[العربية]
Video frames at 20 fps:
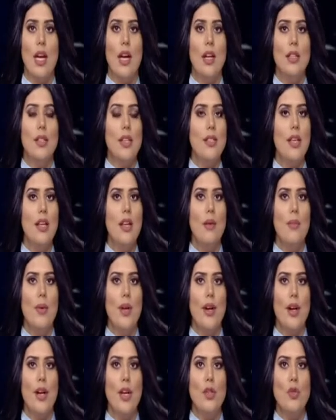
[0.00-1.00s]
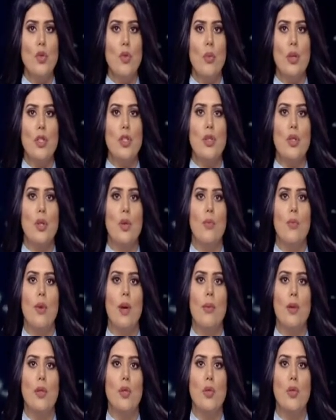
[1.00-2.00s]
تسلم رئيس مجلس
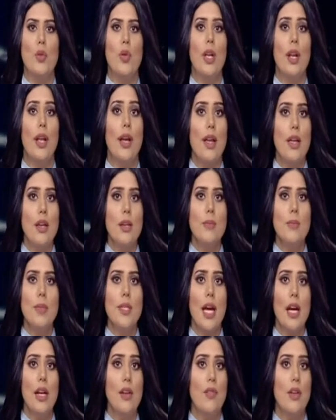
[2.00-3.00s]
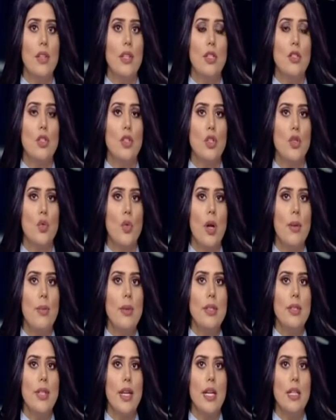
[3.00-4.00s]
الأمة مرزوق الغانم صحيفة
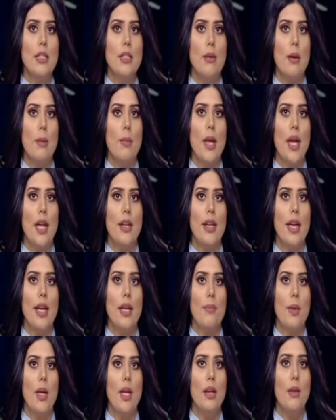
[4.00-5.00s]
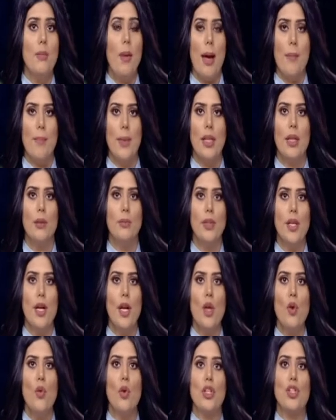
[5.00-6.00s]
استجواب تقدم بها النائبان محمد
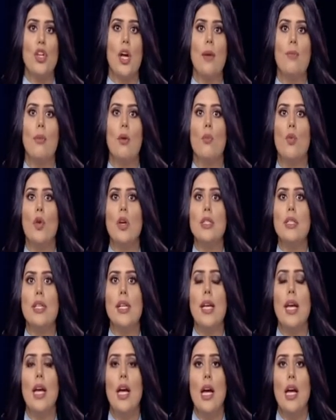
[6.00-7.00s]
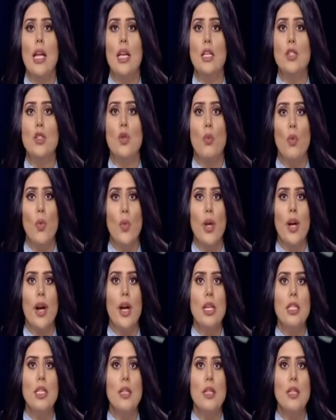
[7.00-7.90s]
المطير وشعيب الموازري لسمو رئيس